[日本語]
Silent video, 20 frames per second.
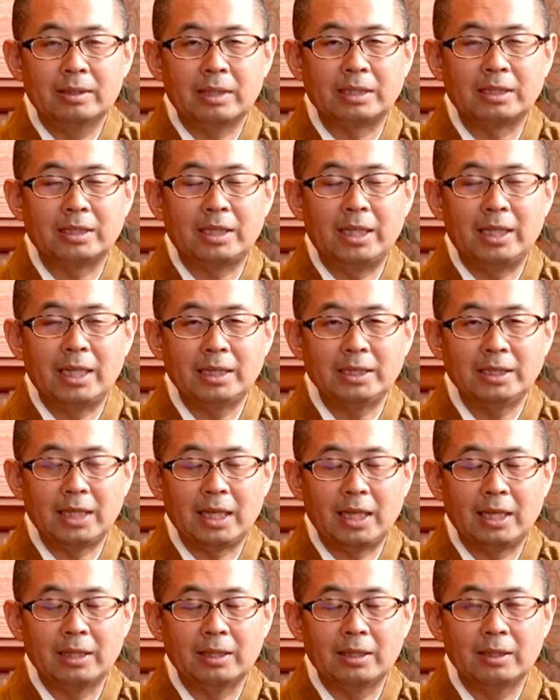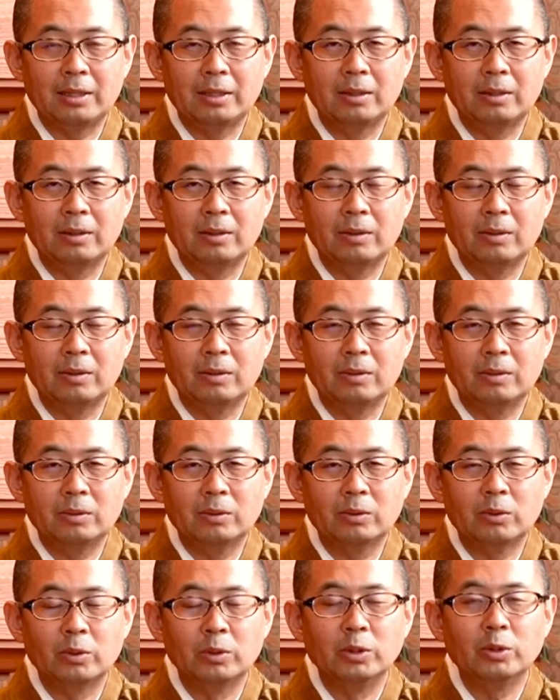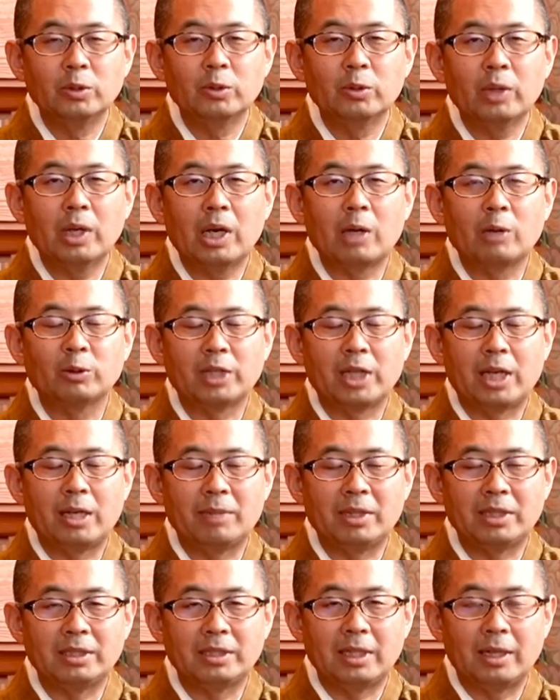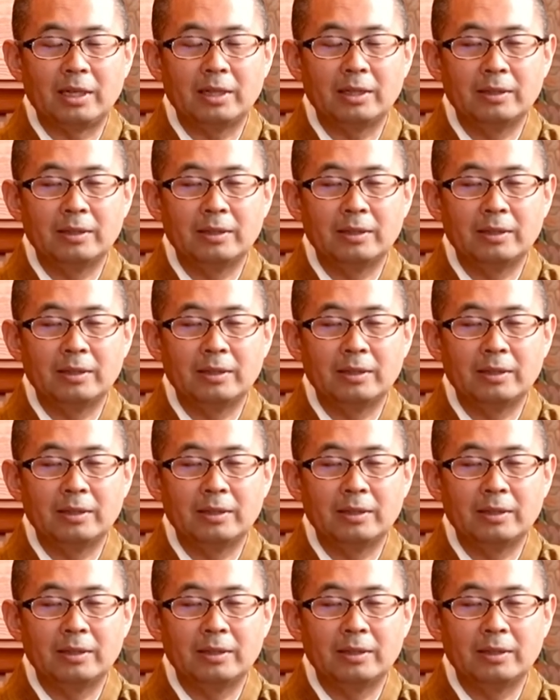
助け出したということがございました